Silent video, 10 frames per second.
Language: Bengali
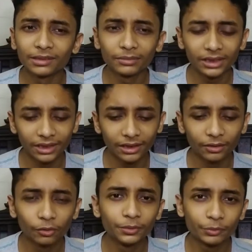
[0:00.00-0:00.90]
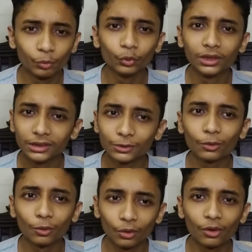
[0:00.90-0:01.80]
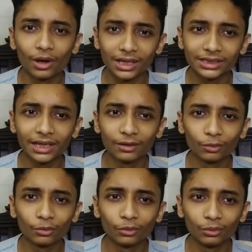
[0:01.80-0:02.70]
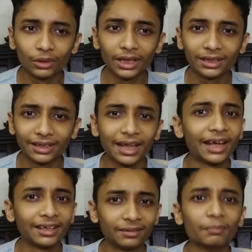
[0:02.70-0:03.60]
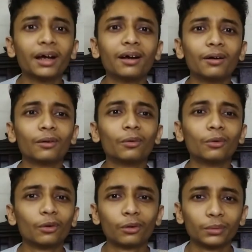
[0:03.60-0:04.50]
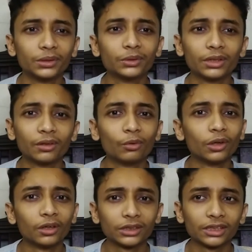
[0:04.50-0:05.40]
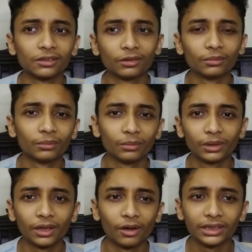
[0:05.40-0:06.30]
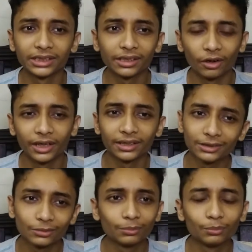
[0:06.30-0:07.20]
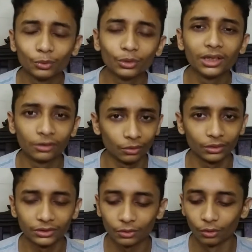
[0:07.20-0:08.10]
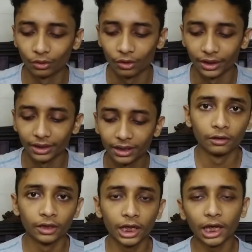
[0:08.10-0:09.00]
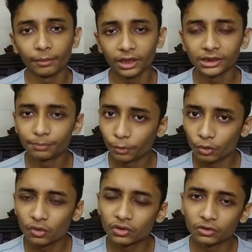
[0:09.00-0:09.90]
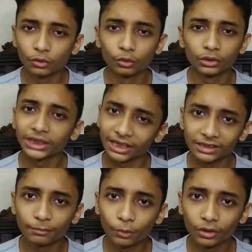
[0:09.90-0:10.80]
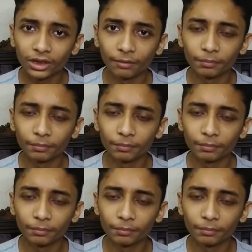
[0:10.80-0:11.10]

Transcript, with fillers: পাচ্ছিলাম যে খুব স্মুথলি স্ক্রোল করা যায় কোনো লাইক ল্যাগ বা অন্যরকম কিছু যেগুলো অন্যান্য সাধারণতে হয় সেটা হয় না স্মুথলি স্ক্রোল করে এবার আসি পোর্টস তো চার্জিং পোর্টটা